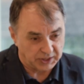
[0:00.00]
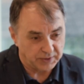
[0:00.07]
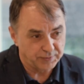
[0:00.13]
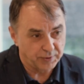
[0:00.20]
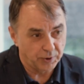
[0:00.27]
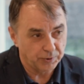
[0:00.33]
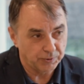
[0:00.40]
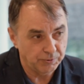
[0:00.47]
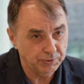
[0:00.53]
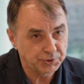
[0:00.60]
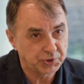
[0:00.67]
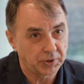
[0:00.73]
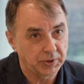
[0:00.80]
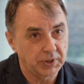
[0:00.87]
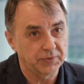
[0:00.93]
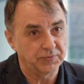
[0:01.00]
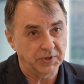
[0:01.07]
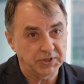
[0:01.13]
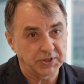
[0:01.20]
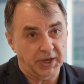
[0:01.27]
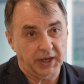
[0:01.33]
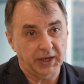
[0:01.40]
GVO-Säuer
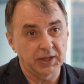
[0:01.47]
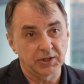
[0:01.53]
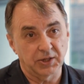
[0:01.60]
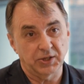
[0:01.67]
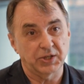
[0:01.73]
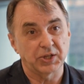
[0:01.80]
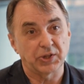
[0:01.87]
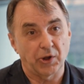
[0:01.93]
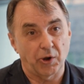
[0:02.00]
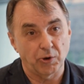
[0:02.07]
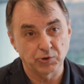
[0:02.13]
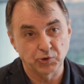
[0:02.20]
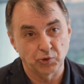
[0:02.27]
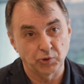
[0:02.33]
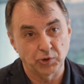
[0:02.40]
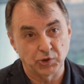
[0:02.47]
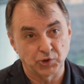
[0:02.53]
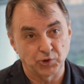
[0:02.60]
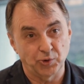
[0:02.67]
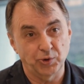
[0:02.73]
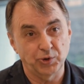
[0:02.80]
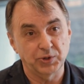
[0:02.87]
wird eigentlich genauso
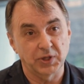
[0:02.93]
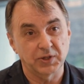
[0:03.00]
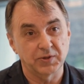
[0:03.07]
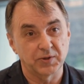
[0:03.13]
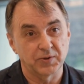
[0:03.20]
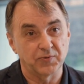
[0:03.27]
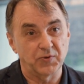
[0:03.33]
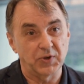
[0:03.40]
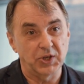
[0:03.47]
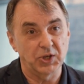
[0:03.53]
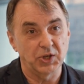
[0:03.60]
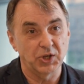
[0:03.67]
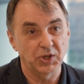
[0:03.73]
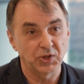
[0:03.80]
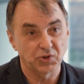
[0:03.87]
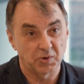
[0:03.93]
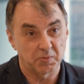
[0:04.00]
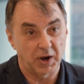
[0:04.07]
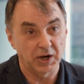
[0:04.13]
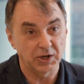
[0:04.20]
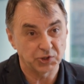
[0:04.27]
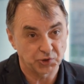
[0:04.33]
gezüchtet wie
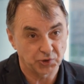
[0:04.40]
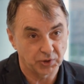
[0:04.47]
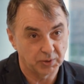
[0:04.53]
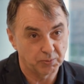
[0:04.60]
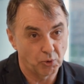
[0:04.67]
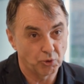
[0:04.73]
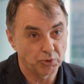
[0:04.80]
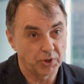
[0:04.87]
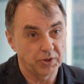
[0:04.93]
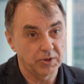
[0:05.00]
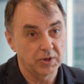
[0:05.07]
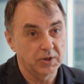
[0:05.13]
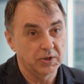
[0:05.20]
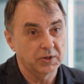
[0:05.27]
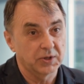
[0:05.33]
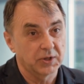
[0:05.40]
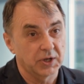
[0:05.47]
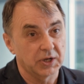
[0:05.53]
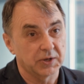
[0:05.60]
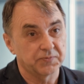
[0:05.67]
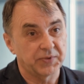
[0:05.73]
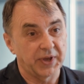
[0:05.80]
normale Säuerbohnen.
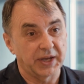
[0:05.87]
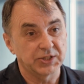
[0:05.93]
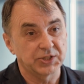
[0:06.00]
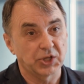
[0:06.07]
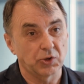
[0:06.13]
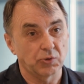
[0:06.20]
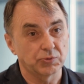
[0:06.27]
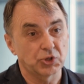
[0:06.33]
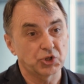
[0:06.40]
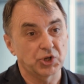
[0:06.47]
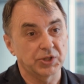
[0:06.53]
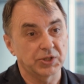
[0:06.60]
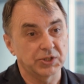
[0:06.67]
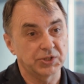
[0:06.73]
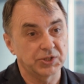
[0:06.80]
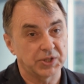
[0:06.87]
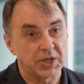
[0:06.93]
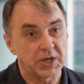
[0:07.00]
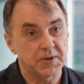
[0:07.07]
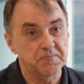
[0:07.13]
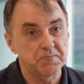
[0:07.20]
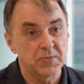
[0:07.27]
Äh, der einzige Unterschied ist
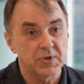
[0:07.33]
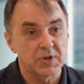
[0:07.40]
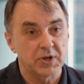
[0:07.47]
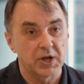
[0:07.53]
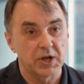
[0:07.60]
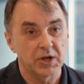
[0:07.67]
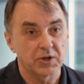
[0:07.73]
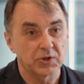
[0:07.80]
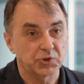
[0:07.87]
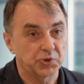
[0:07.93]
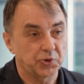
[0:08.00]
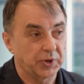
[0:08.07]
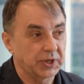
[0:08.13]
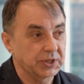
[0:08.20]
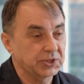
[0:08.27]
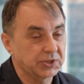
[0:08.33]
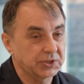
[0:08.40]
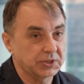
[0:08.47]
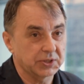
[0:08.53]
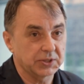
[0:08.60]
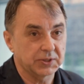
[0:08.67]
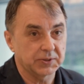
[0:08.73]
der, äh,
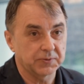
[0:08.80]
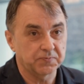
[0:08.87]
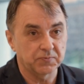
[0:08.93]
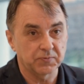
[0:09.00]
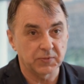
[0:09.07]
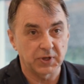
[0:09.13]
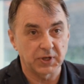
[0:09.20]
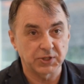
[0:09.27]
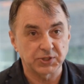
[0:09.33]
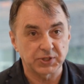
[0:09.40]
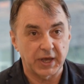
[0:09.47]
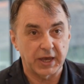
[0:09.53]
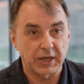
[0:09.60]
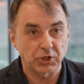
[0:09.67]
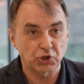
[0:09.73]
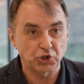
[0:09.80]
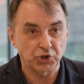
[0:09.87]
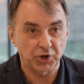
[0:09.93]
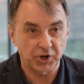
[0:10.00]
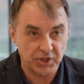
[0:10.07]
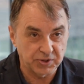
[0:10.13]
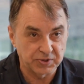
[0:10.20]
zuerst äh, ist ein
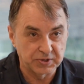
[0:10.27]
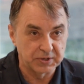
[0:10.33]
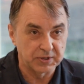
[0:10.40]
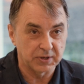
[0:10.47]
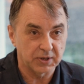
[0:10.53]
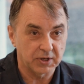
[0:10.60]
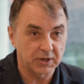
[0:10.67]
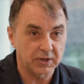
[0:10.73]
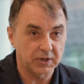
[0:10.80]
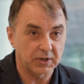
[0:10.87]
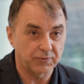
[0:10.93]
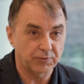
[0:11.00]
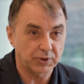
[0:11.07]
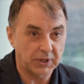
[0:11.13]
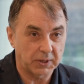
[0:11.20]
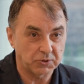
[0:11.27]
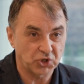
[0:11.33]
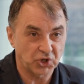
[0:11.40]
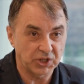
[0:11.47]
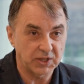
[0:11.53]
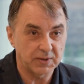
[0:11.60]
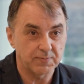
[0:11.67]
Schritt, erfolgt ein
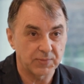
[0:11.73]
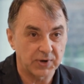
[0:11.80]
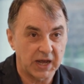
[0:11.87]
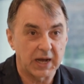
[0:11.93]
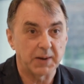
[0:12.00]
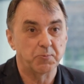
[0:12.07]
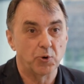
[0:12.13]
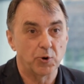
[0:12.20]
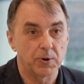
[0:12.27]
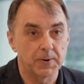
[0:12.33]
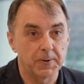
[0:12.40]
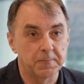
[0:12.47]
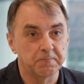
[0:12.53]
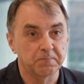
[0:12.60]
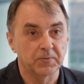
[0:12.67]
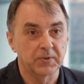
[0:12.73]
Schritt im Labor,